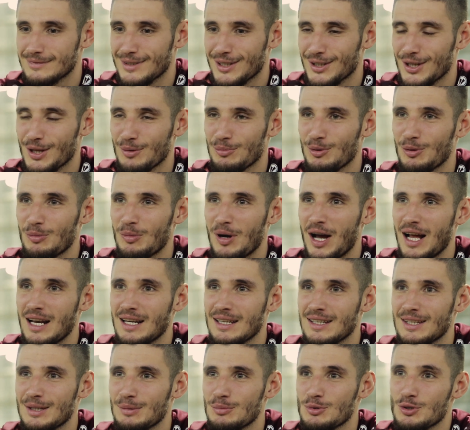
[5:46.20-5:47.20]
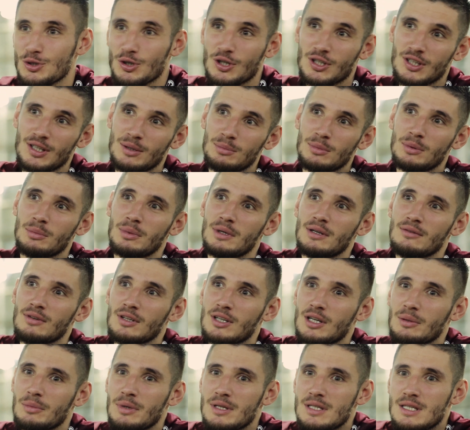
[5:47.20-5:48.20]
когда был маленьким, еще когда мы были в
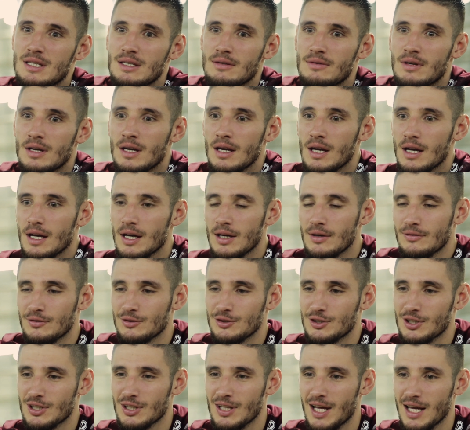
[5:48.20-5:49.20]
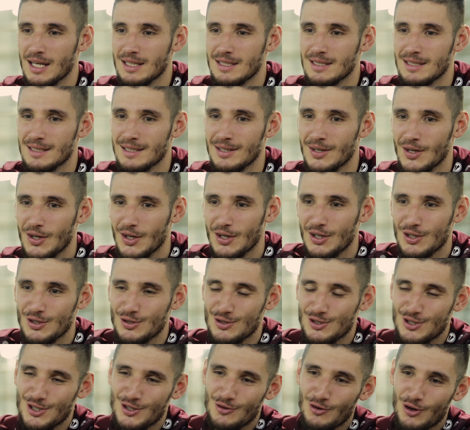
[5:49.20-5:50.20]
«Локомотиве», в интернате,
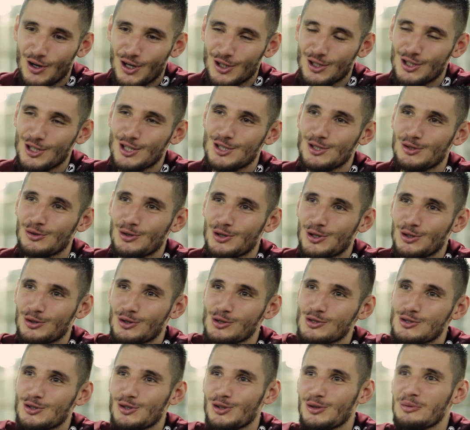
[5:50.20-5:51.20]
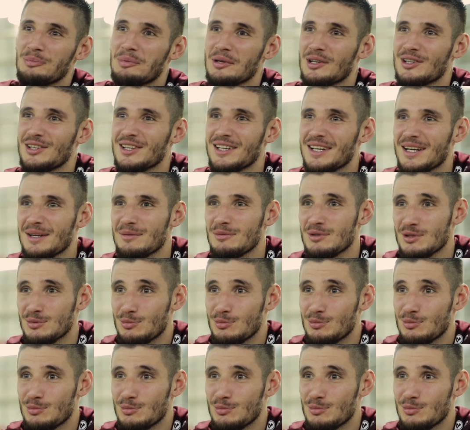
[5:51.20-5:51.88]
за него ходили слухи, то, что он перед играми